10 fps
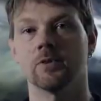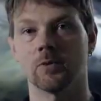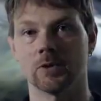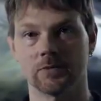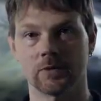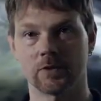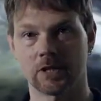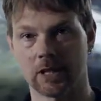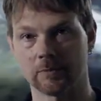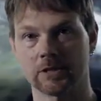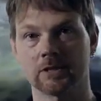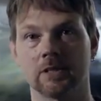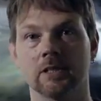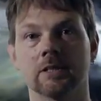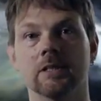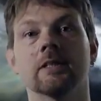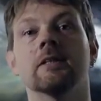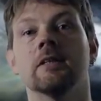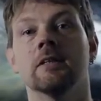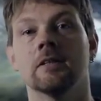ist Jürgen Reuswig von der Games Distillerie
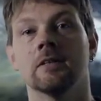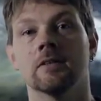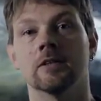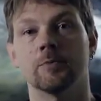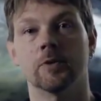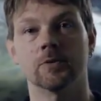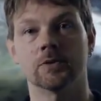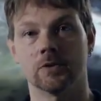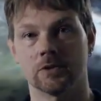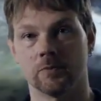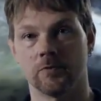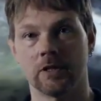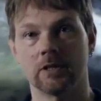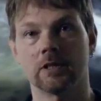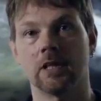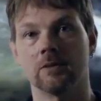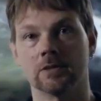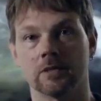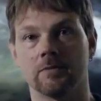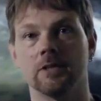und ich begrüße euch zum vierten Teil
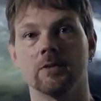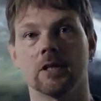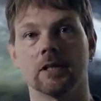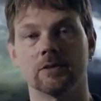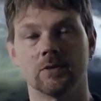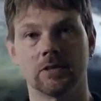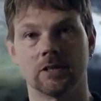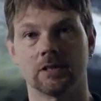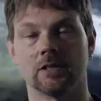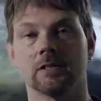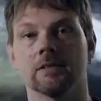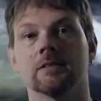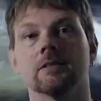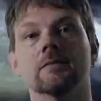unserer Videoreihe zu Citadels.